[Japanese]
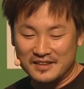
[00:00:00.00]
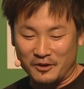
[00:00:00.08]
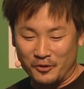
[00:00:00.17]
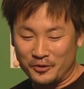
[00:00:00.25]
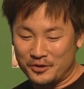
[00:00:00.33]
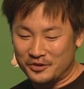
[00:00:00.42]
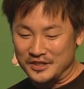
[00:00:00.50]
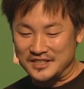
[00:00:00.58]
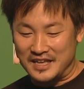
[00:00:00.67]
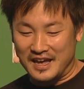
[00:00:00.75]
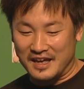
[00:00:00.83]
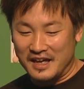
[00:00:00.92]
でこのようにし
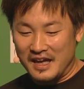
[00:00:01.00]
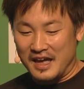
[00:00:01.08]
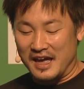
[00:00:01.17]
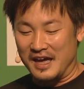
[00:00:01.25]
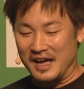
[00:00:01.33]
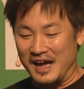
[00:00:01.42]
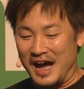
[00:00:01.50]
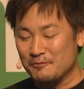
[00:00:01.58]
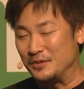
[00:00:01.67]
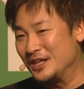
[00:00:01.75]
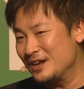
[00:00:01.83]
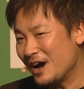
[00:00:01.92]
て、えー、
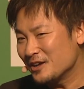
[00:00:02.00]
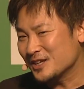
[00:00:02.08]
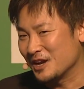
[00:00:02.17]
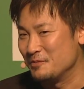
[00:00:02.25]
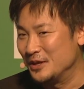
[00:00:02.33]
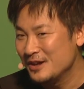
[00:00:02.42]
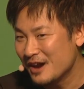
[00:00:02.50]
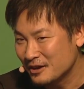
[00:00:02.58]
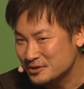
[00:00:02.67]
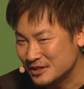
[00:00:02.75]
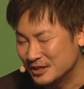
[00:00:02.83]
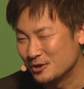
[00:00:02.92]
ビニールハウスから
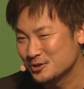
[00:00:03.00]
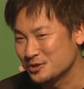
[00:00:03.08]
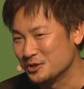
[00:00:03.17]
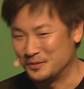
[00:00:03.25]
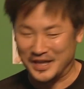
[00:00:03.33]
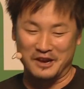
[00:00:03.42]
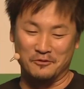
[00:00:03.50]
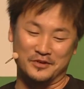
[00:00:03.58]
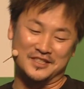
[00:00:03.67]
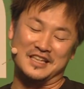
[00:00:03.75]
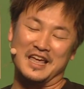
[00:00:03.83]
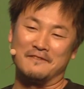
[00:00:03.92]
ビニールハウスに移動するみたいなもので
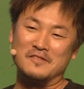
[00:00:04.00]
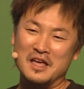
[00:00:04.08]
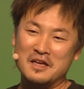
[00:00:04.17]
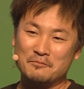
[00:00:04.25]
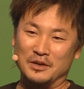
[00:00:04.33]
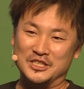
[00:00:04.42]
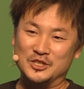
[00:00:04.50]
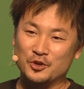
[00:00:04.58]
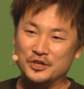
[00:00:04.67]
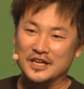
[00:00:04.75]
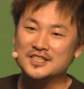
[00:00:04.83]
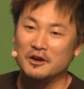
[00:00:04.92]
すね、まあ、自動
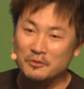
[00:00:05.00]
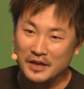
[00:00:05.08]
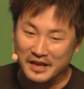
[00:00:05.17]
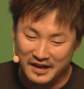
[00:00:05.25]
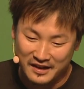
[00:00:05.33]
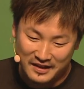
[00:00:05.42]
でできちゃうみたいな。